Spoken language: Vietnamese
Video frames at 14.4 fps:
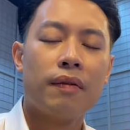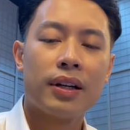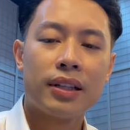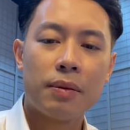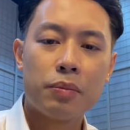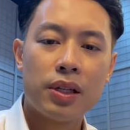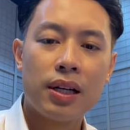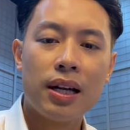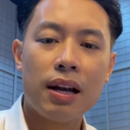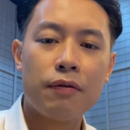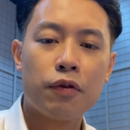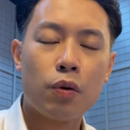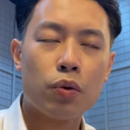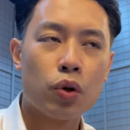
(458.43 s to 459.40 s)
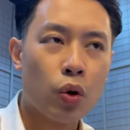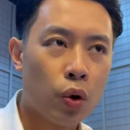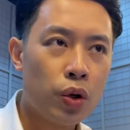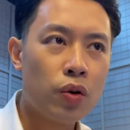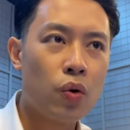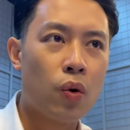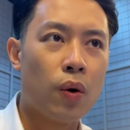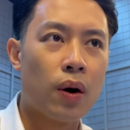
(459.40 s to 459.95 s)
Và thậm chí là vùng
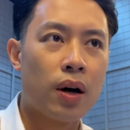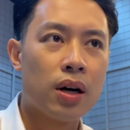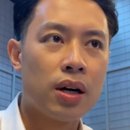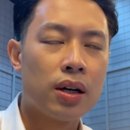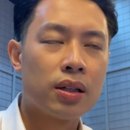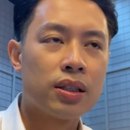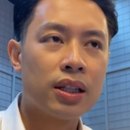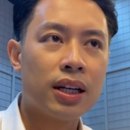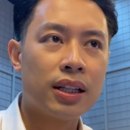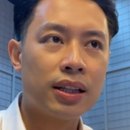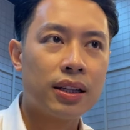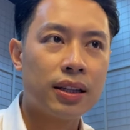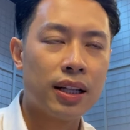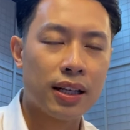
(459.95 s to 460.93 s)
núi của những cái